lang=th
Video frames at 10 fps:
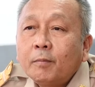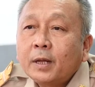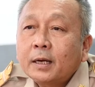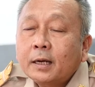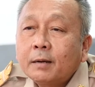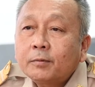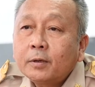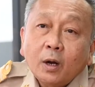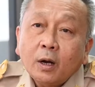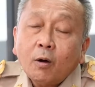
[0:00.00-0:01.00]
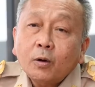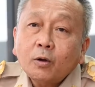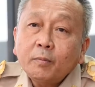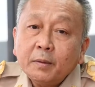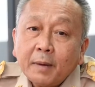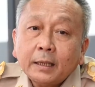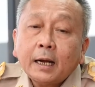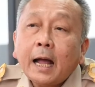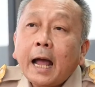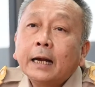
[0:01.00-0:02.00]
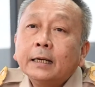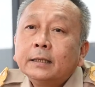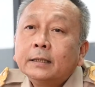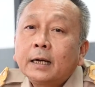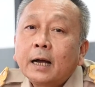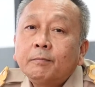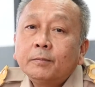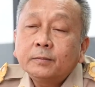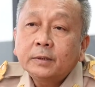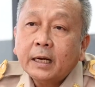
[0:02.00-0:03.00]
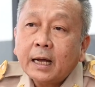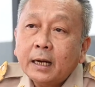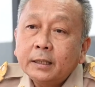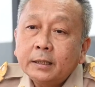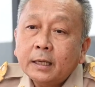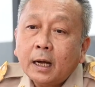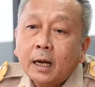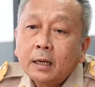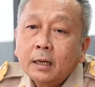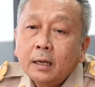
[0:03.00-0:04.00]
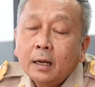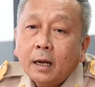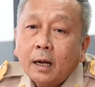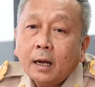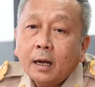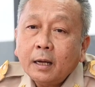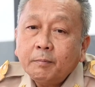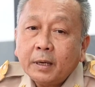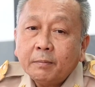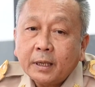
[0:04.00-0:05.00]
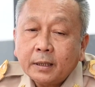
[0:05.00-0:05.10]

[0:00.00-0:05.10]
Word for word: อมนั้นครับ เราก็ต้องมีมาตรการนะครับ ในการที่จะให้เป็นไป